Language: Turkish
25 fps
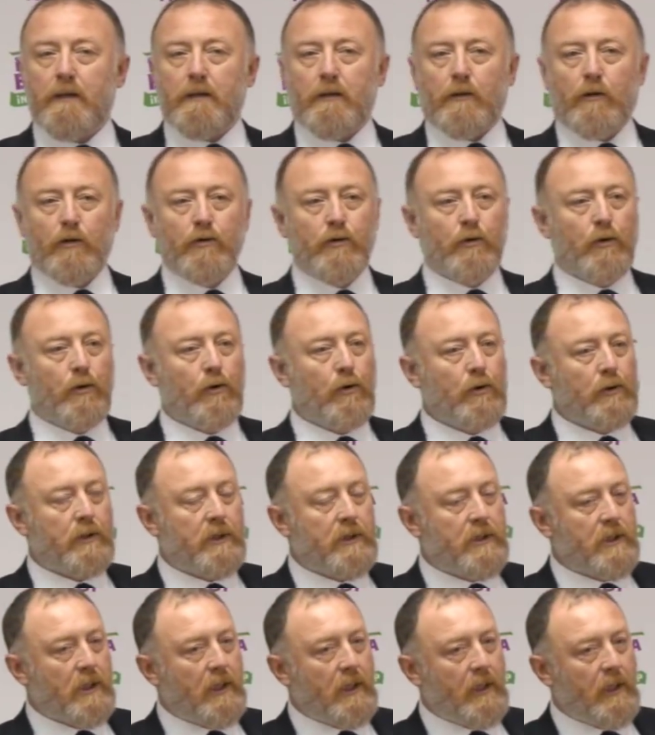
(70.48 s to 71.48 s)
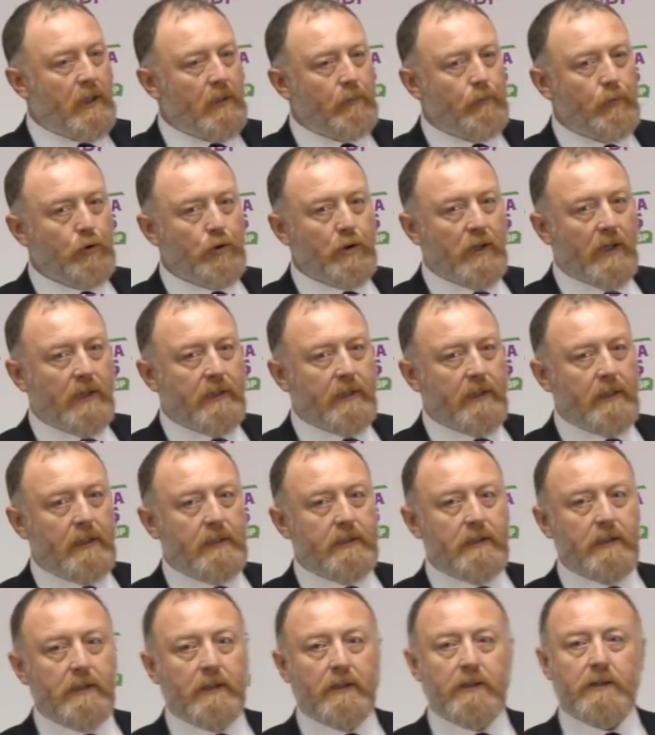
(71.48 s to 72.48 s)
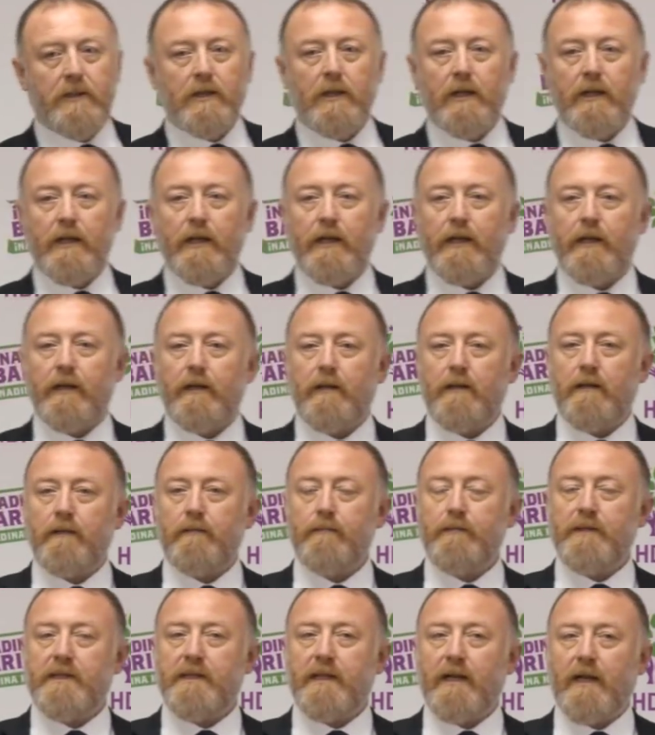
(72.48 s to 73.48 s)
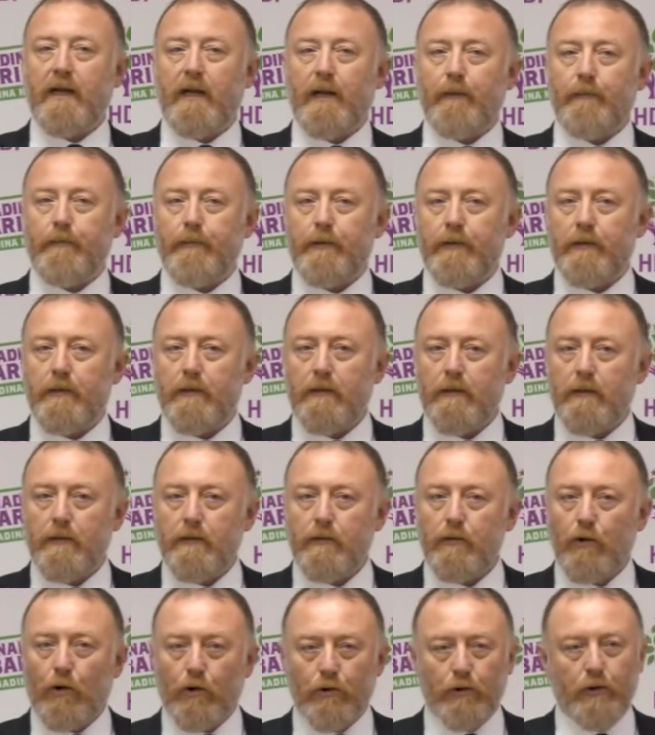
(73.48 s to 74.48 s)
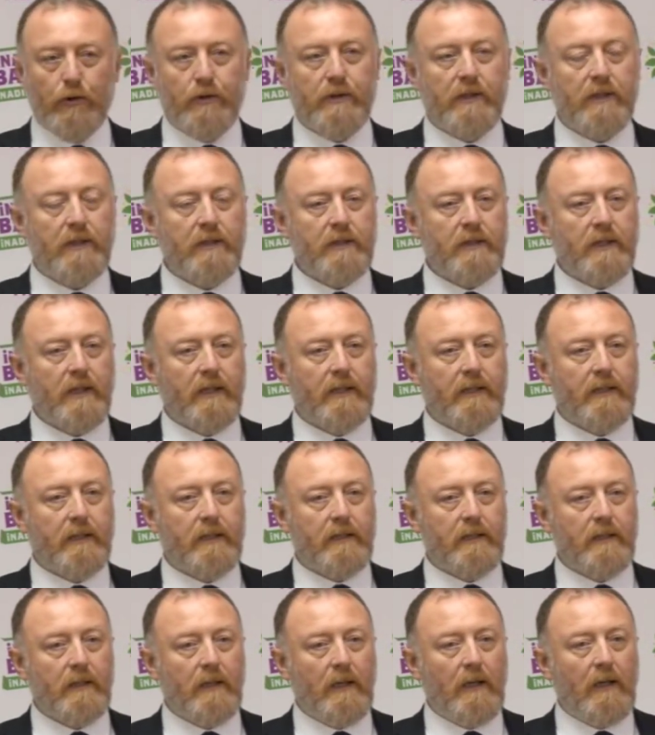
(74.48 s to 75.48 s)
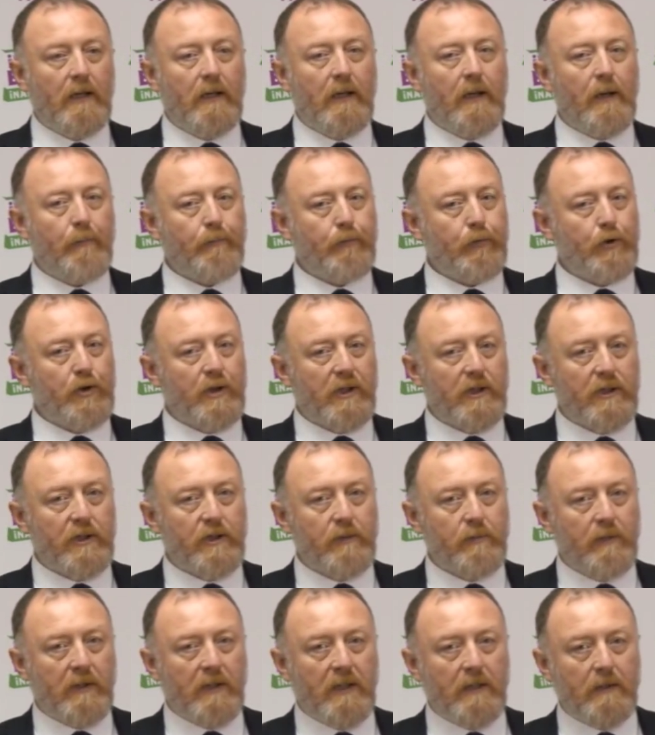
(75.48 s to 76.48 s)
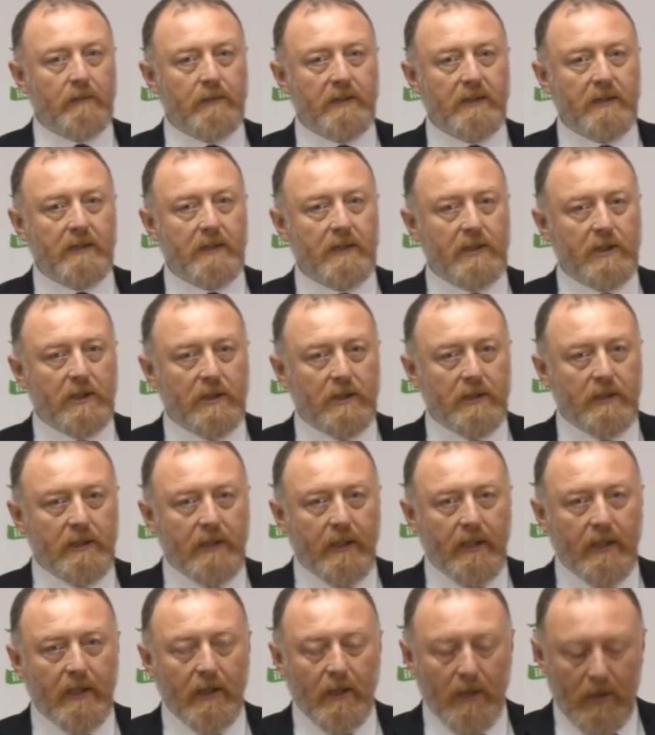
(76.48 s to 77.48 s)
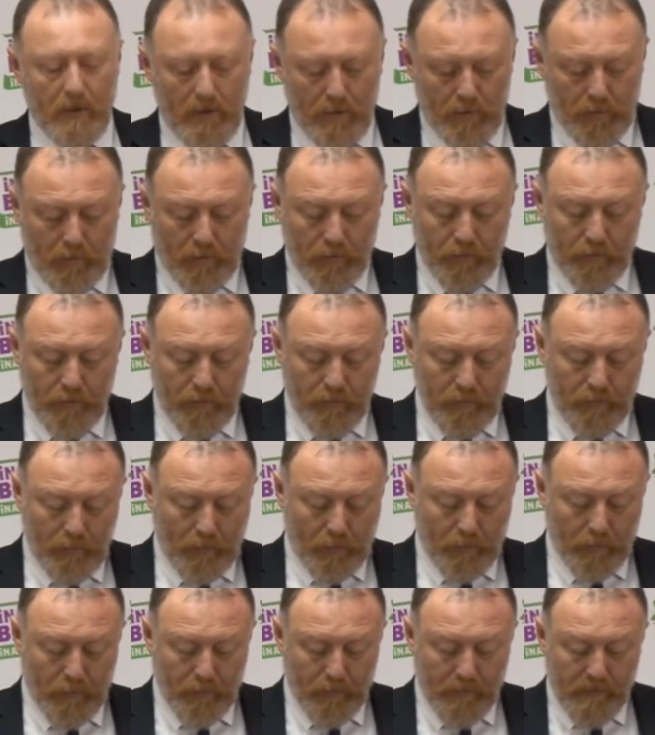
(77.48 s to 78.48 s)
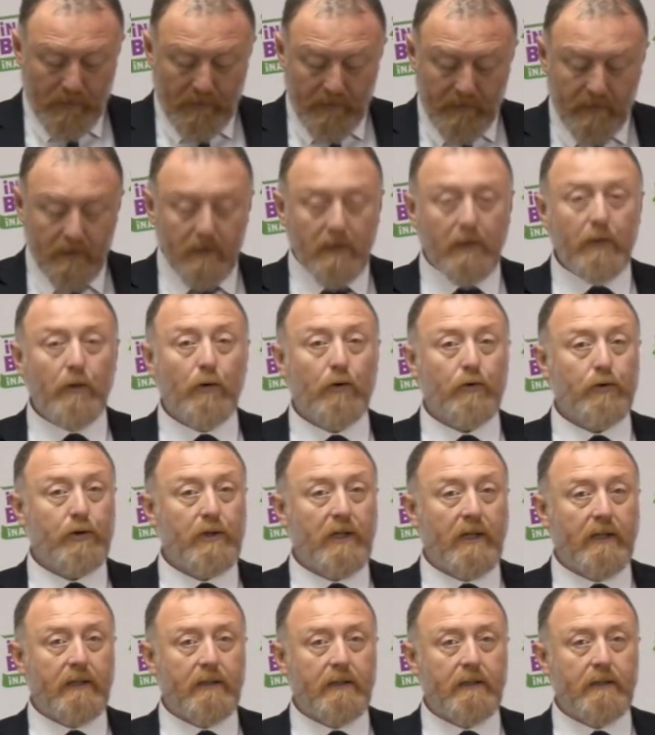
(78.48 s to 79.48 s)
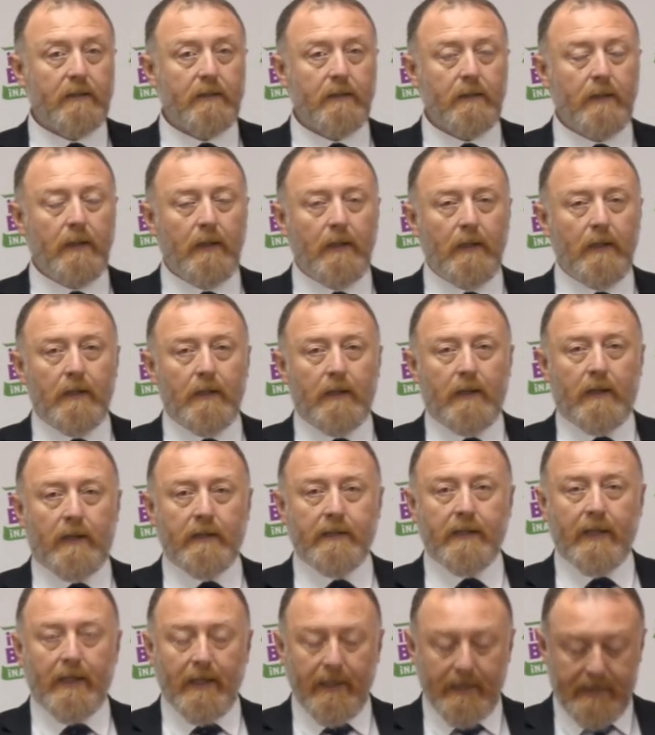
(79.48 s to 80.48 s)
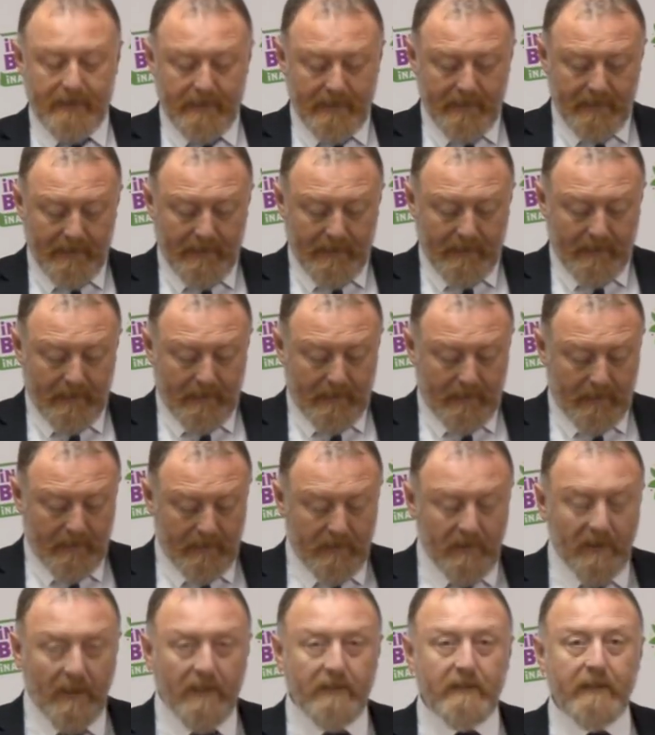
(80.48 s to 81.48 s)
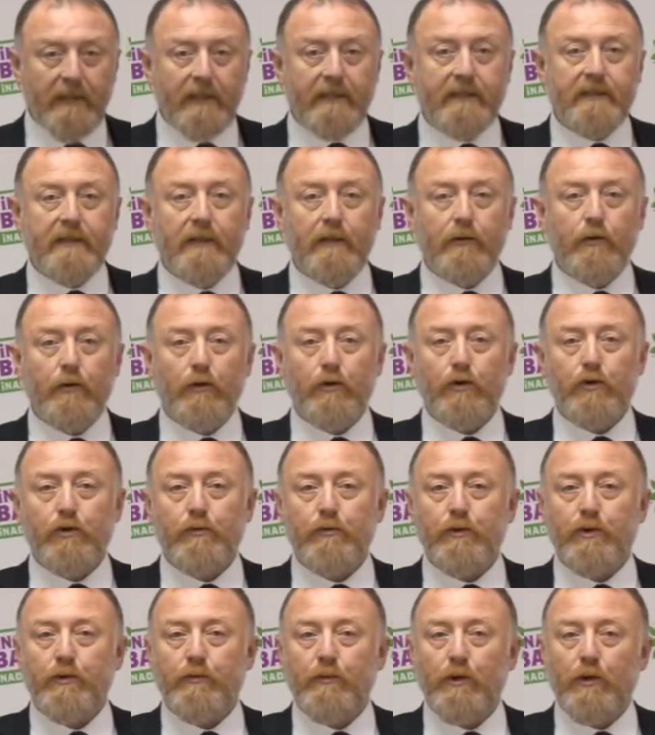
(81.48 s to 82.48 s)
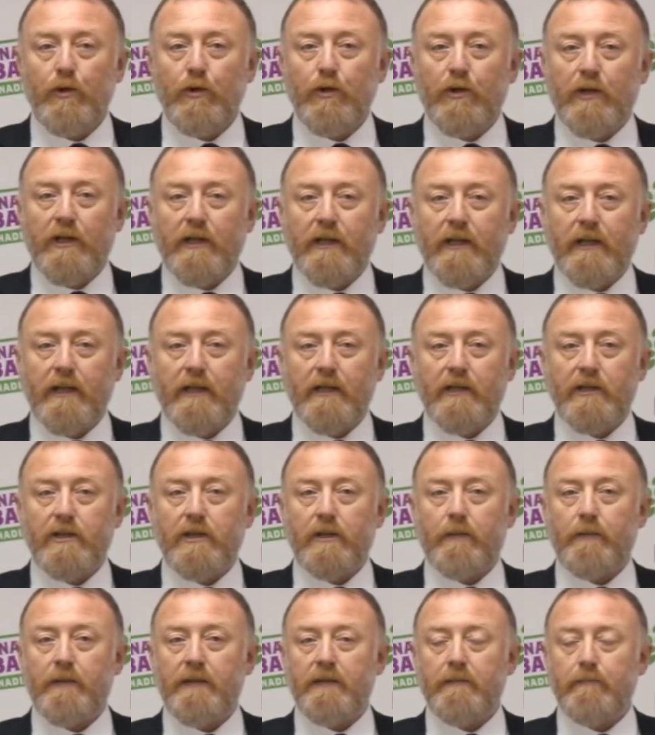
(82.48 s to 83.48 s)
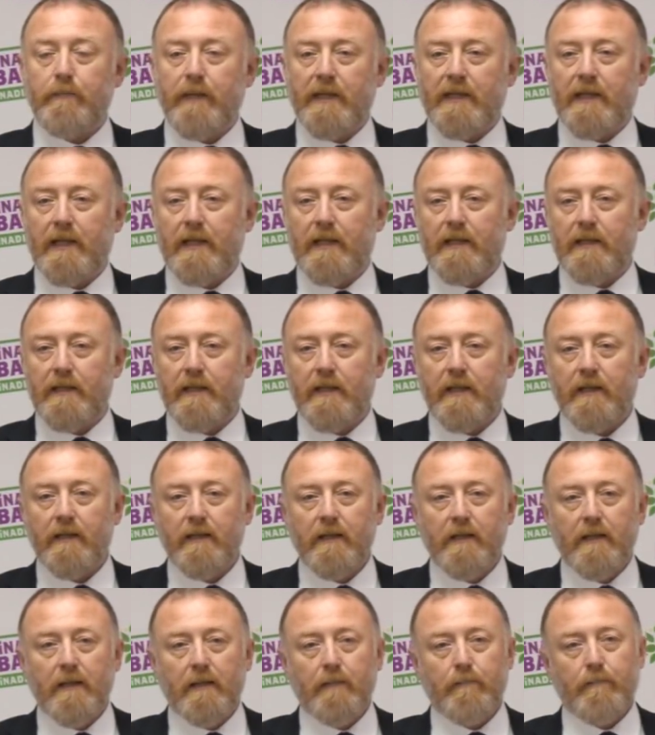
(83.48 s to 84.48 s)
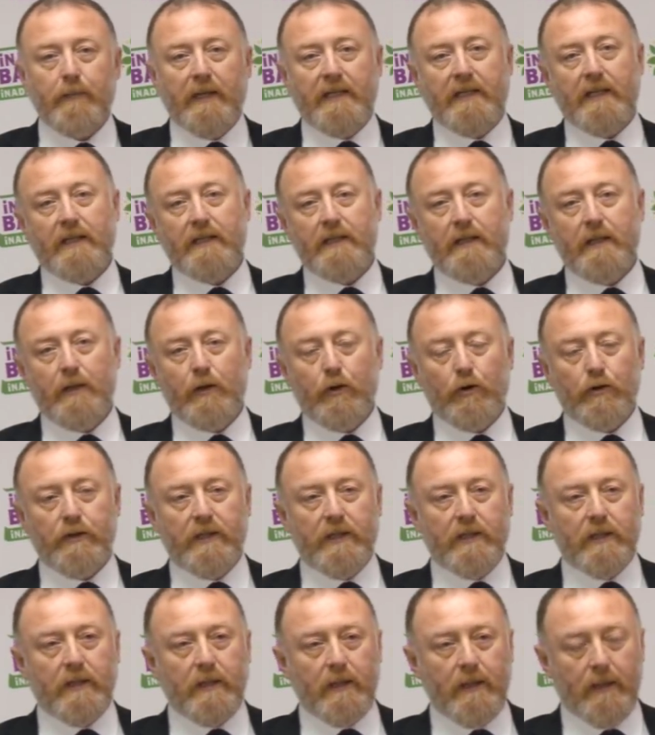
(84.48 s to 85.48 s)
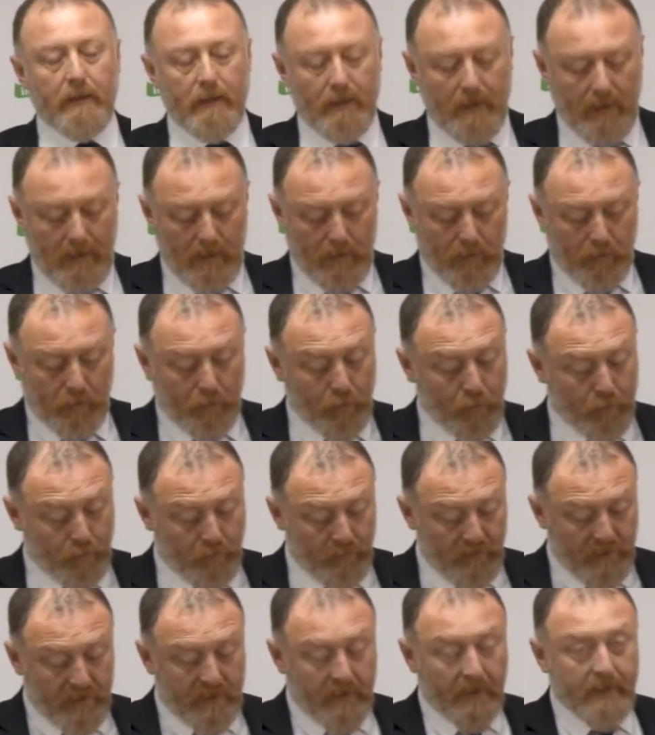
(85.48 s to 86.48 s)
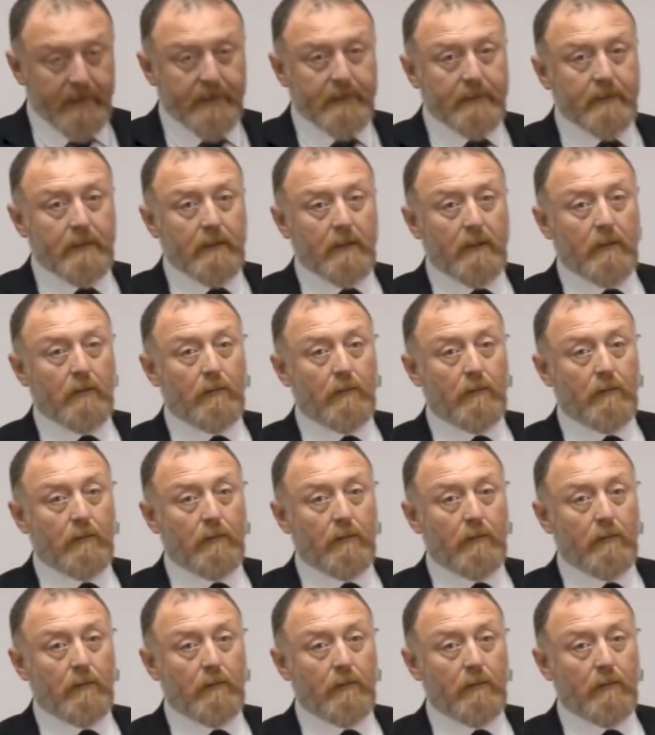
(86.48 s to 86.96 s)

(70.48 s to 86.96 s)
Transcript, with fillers: Onurlu kişiliği, mücadeleci kişiliği bize hep yol gösterecektir. Hep bu çalışmalarımızın içinde onun yol göstericiliği olacaktır adaletsizlik cenderesine dönüşmüş bir ülkede yaşamanın bedelini bedeniyle ödedi. Unutmayacağız.